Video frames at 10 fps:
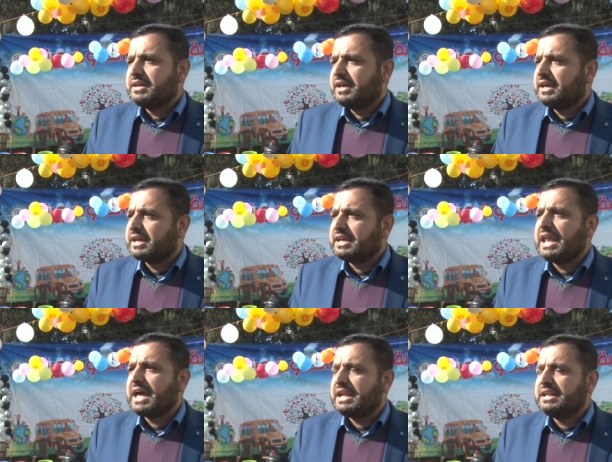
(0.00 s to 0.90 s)
آه،
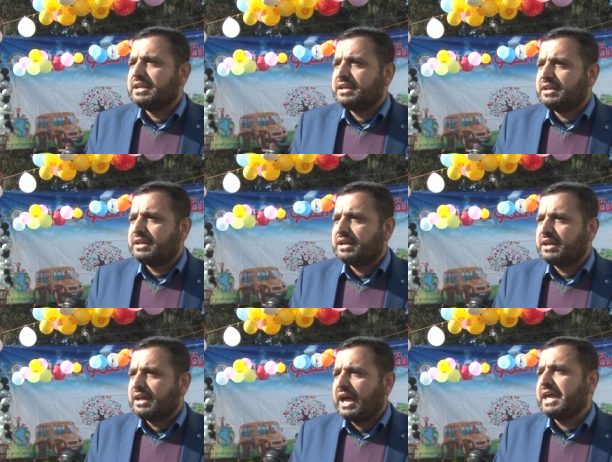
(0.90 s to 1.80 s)
خلال
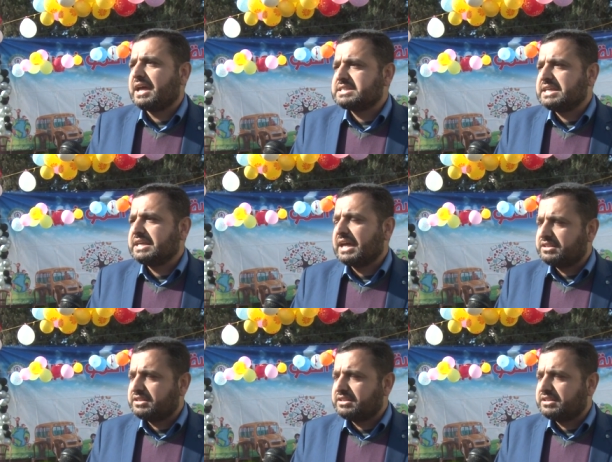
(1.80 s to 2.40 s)
آه، حياته